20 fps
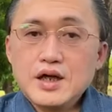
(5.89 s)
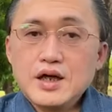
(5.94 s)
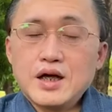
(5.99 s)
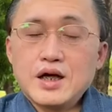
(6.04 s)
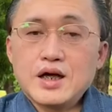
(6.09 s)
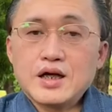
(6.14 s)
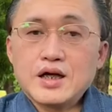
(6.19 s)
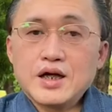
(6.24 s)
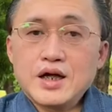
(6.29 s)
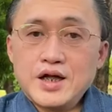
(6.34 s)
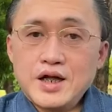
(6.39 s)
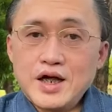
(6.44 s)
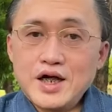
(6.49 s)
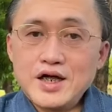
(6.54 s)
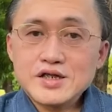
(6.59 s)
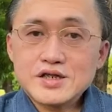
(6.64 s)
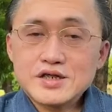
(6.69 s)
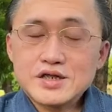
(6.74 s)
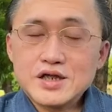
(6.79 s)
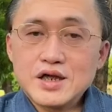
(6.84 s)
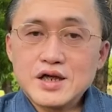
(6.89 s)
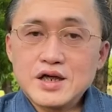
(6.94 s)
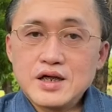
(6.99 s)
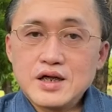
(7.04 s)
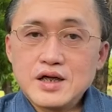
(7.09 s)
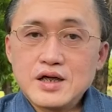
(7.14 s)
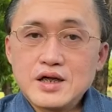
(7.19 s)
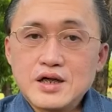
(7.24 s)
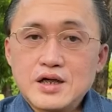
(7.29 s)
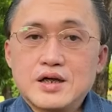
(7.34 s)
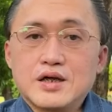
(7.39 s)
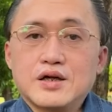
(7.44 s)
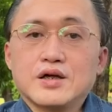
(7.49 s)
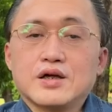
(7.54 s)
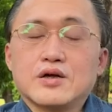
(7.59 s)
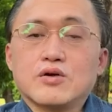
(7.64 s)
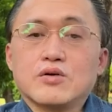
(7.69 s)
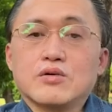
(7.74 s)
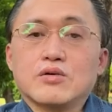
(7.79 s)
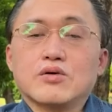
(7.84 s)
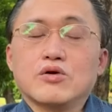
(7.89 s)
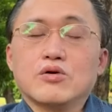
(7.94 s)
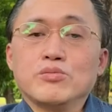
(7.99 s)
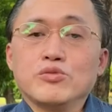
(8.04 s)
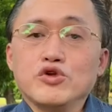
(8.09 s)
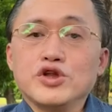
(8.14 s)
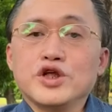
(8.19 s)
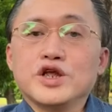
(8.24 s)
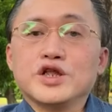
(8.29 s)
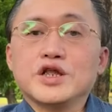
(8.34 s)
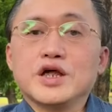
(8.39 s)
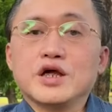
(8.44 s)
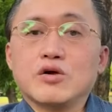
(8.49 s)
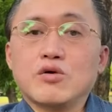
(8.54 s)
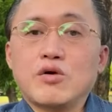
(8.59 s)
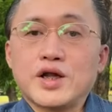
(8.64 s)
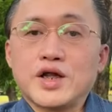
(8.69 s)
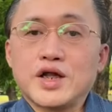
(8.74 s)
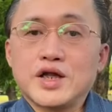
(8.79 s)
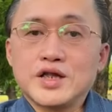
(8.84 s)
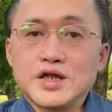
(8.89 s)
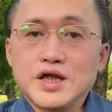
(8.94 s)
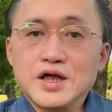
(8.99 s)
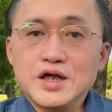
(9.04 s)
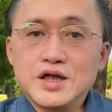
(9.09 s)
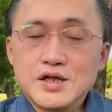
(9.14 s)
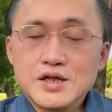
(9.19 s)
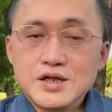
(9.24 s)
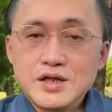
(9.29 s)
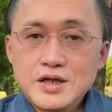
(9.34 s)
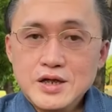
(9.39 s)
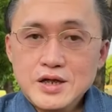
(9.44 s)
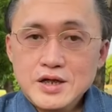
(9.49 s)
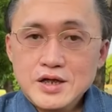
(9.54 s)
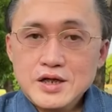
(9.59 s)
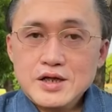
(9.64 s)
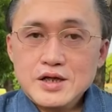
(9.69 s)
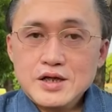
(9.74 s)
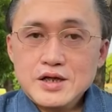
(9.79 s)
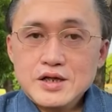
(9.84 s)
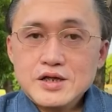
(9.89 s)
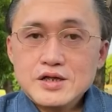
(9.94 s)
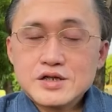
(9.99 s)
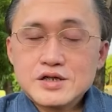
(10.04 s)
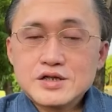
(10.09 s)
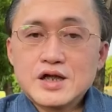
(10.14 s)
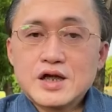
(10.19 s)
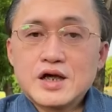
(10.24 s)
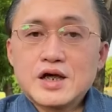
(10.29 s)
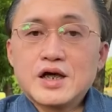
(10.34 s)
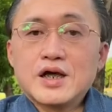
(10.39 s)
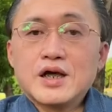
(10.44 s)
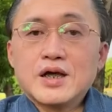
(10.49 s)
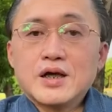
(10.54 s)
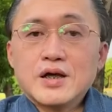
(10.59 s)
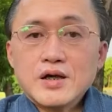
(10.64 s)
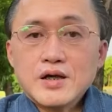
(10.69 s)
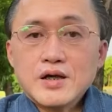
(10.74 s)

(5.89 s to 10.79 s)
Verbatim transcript: ang enhanced uh, community quarantine sa